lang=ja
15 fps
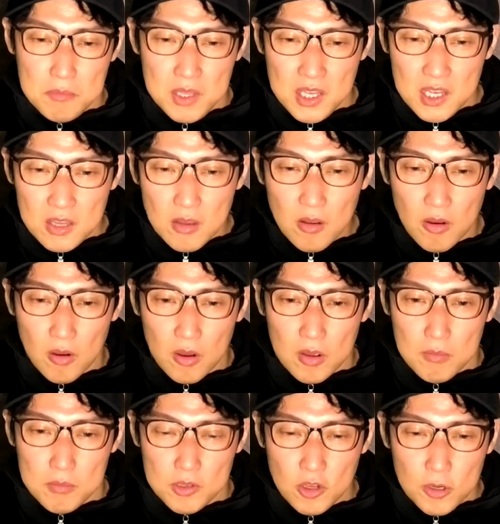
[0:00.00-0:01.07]
右の
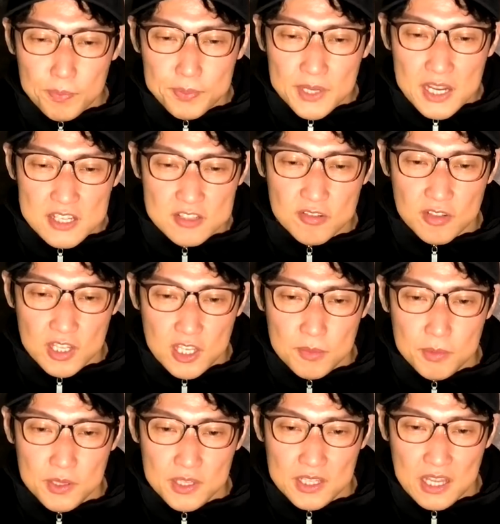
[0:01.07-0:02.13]
ミドルプライスの
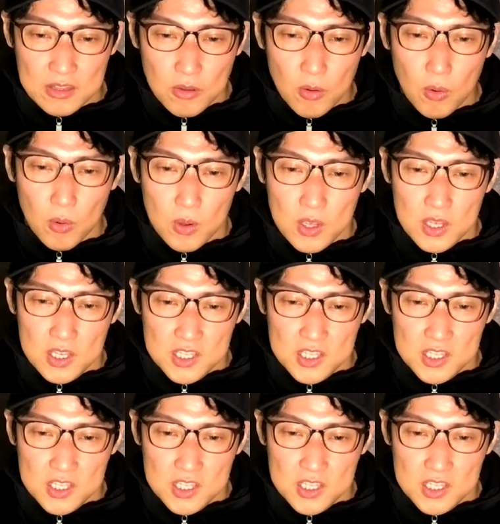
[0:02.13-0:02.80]
EV だと、